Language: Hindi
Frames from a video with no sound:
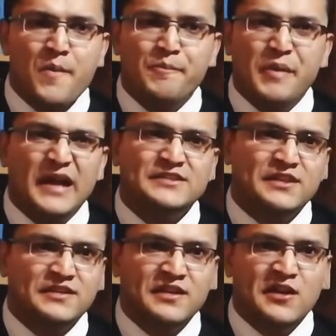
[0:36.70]

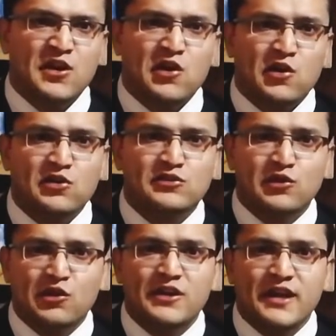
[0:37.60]
पैशन और
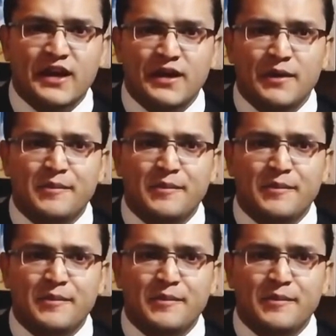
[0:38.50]
डॉलर है